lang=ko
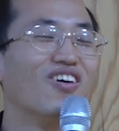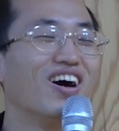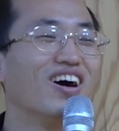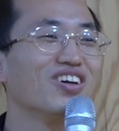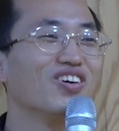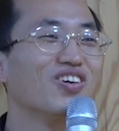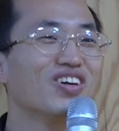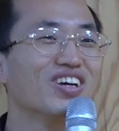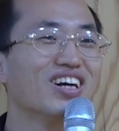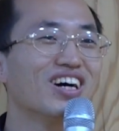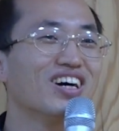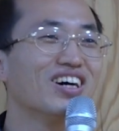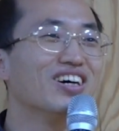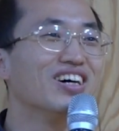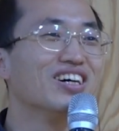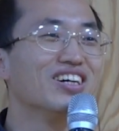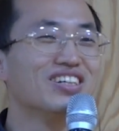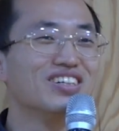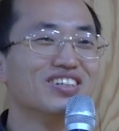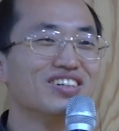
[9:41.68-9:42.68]
와,
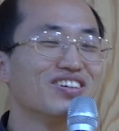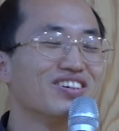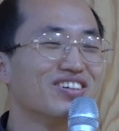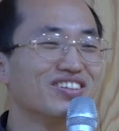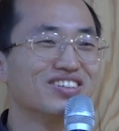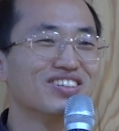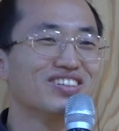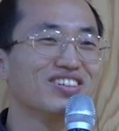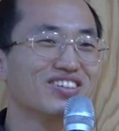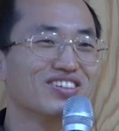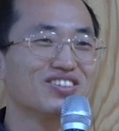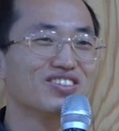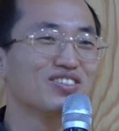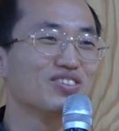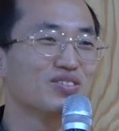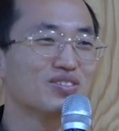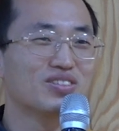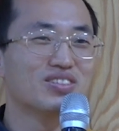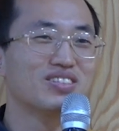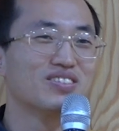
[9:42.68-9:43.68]
여기가
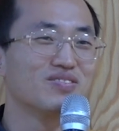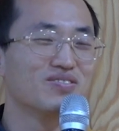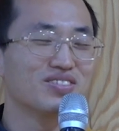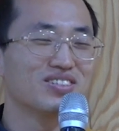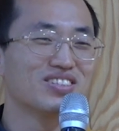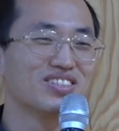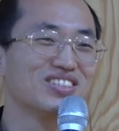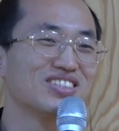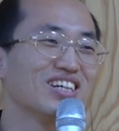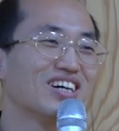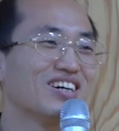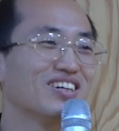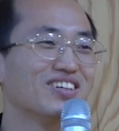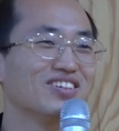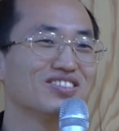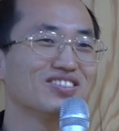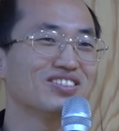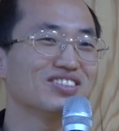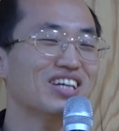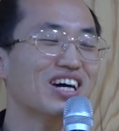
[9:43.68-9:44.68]
진짜
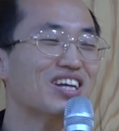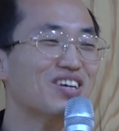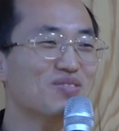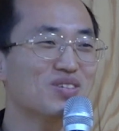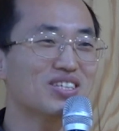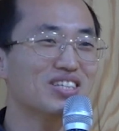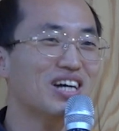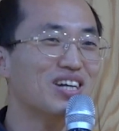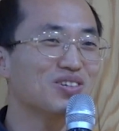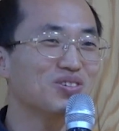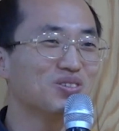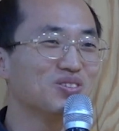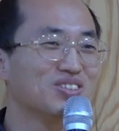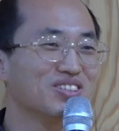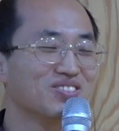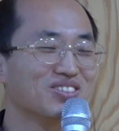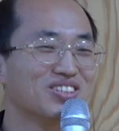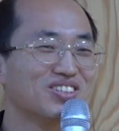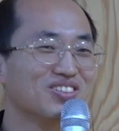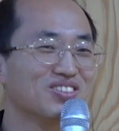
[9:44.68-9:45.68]
사람이 살고
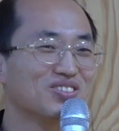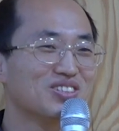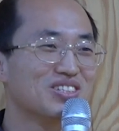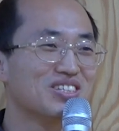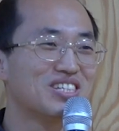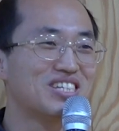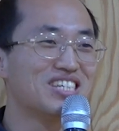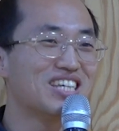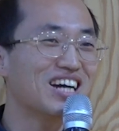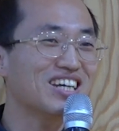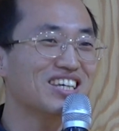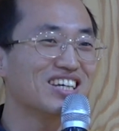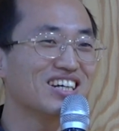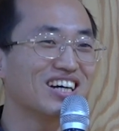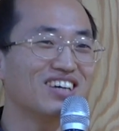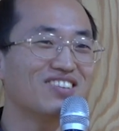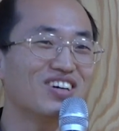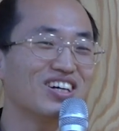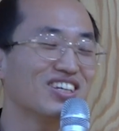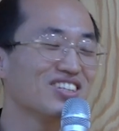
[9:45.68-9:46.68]
있는 그런
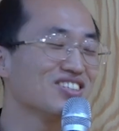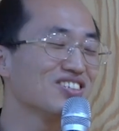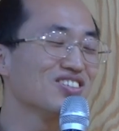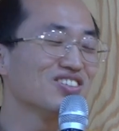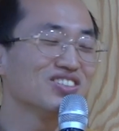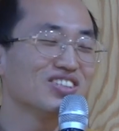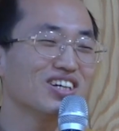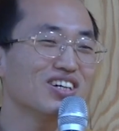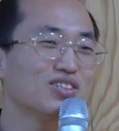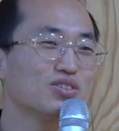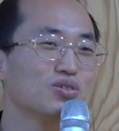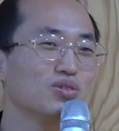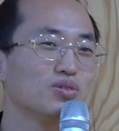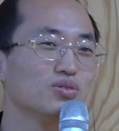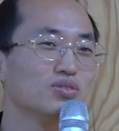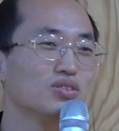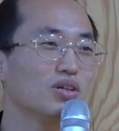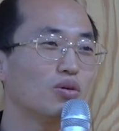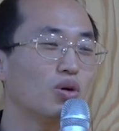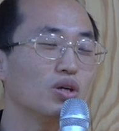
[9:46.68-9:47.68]
지상인가? 말하는 이런 생각이 들어요.
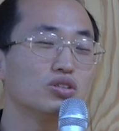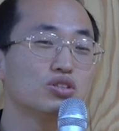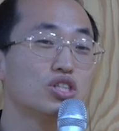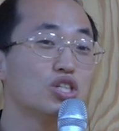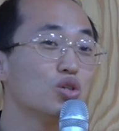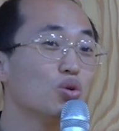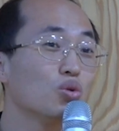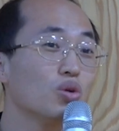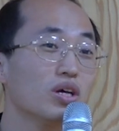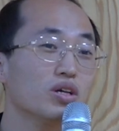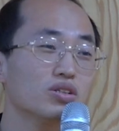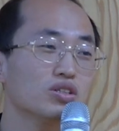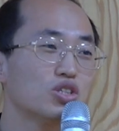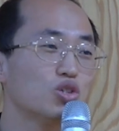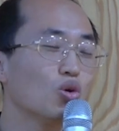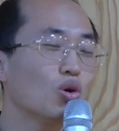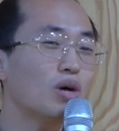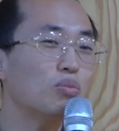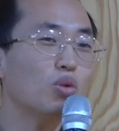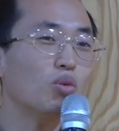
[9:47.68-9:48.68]
진짜. 와, 지옥에,
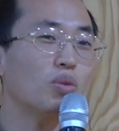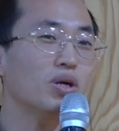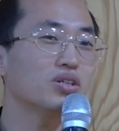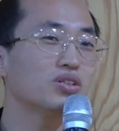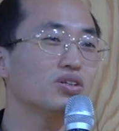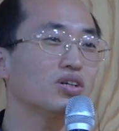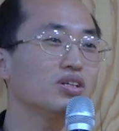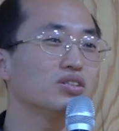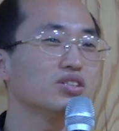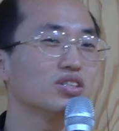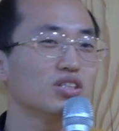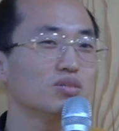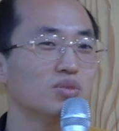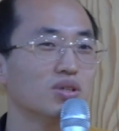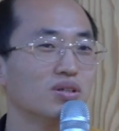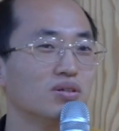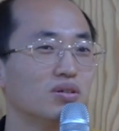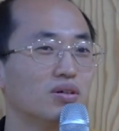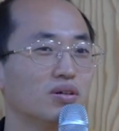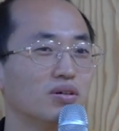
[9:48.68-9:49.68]
지옥 한복판에 들어간
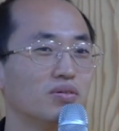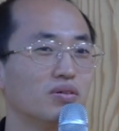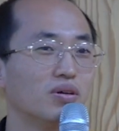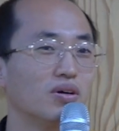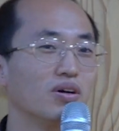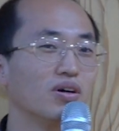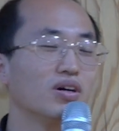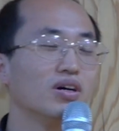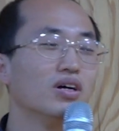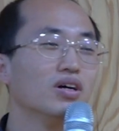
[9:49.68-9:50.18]
느낌이에요. 어.